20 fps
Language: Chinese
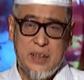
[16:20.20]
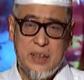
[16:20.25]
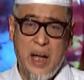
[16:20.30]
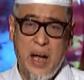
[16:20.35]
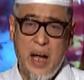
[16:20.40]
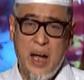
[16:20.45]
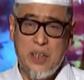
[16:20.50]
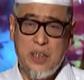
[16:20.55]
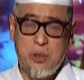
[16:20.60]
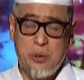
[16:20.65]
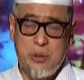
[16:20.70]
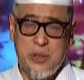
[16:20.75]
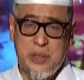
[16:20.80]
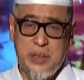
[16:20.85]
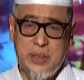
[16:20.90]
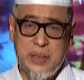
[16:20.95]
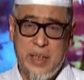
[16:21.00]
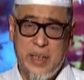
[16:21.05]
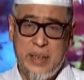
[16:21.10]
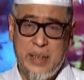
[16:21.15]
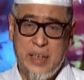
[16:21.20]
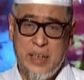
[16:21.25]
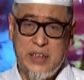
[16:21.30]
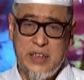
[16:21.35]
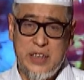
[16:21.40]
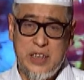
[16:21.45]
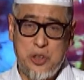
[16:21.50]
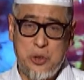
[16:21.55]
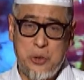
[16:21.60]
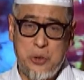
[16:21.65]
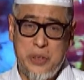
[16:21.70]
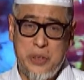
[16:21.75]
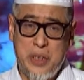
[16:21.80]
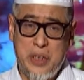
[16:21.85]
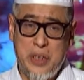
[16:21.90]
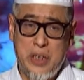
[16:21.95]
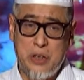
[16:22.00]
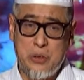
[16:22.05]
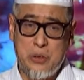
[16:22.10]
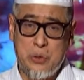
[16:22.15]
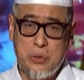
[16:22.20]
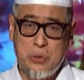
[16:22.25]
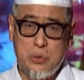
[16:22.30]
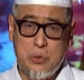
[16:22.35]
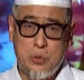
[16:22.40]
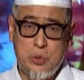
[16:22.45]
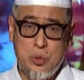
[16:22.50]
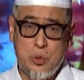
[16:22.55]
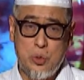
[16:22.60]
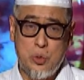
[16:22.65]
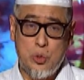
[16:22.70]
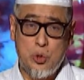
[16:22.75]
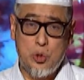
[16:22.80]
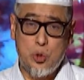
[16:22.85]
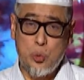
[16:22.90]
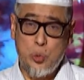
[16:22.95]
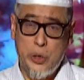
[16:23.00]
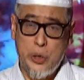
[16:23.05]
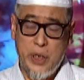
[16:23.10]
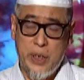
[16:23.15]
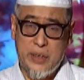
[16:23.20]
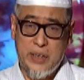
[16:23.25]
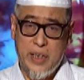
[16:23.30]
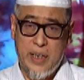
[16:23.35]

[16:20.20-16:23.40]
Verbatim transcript: 它都是在它细居的那种树叶